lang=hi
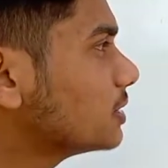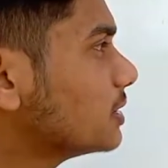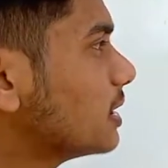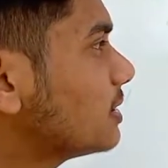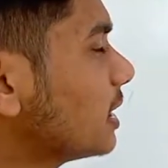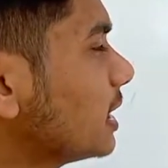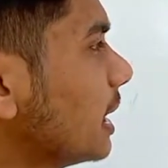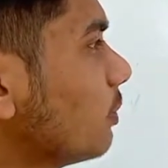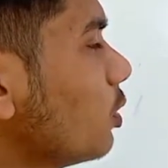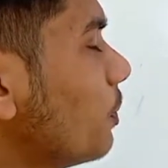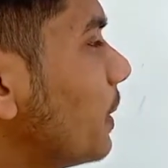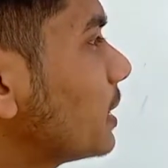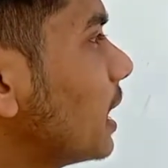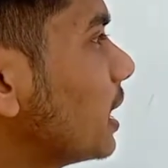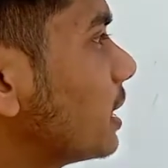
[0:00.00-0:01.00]
जैसा कि आपको
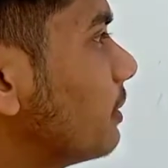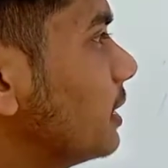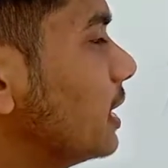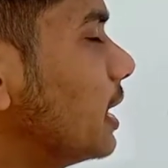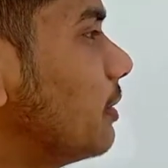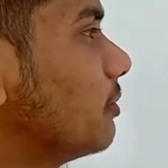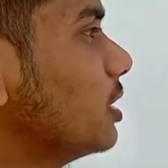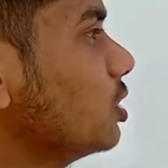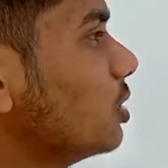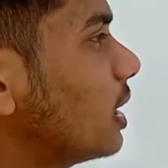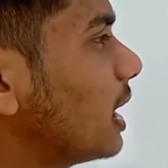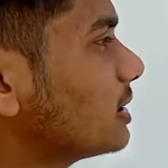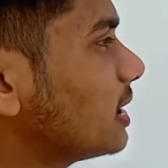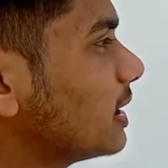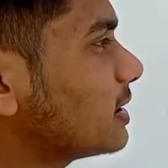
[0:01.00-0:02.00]
पता था भैया हमने जो
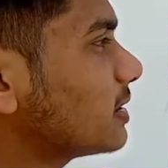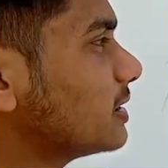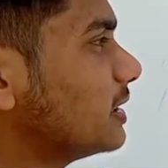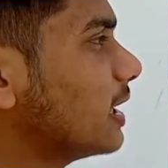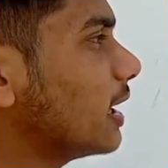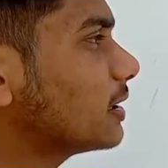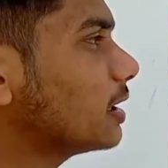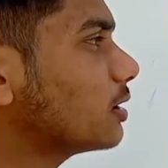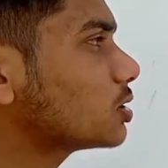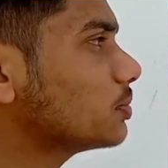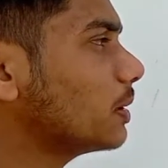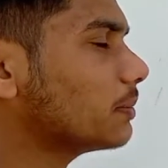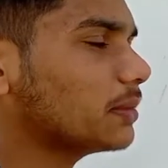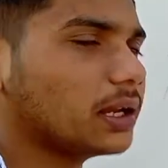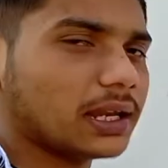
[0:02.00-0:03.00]
लास्ट लेक्चर सीखा था
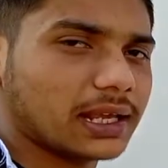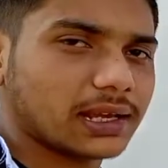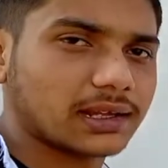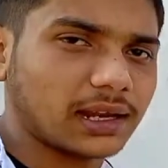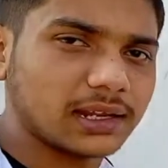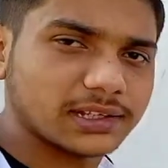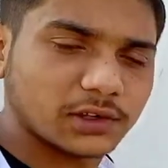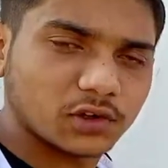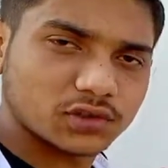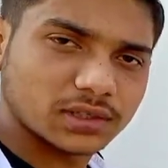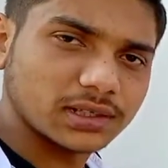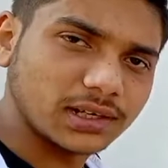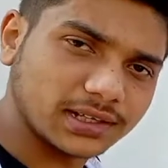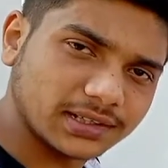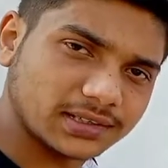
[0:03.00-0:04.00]
उसमें हमने लैंगराज
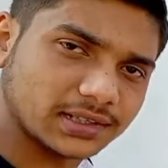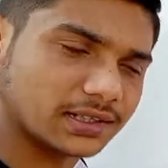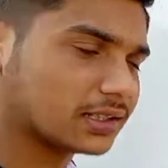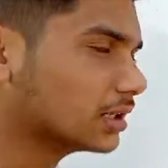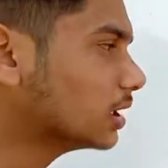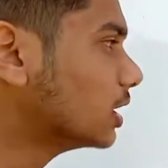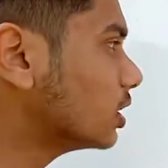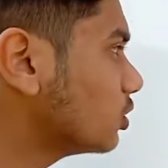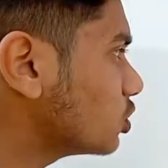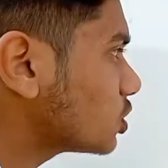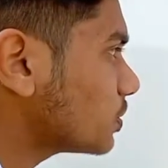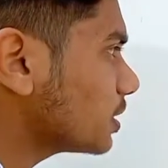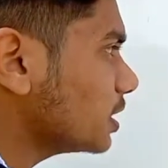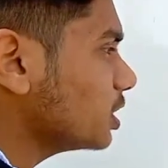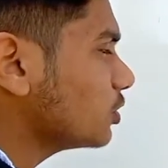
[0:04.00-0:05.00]
क्वेश्चन करी थी
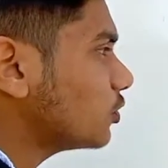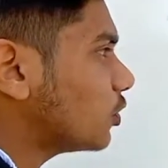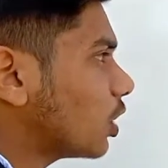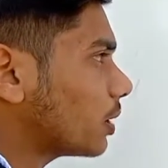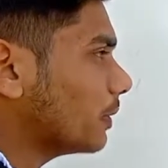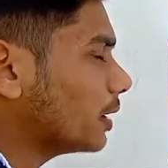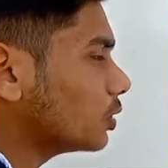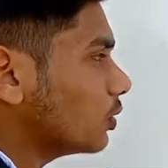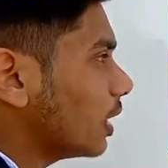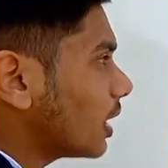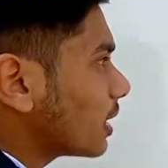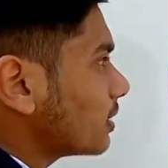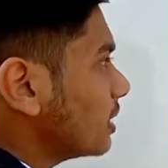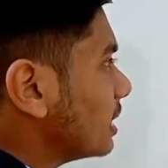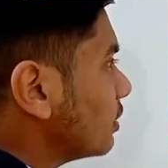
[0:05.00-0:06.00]
उसकी जो फॉर्मेट हुआ
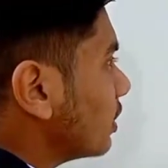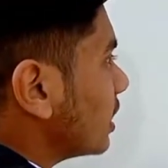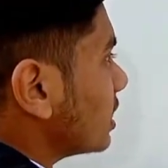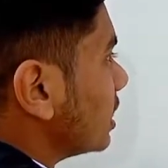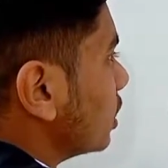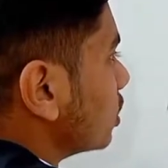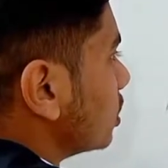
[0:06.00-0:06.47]
करती थी वो ऐसी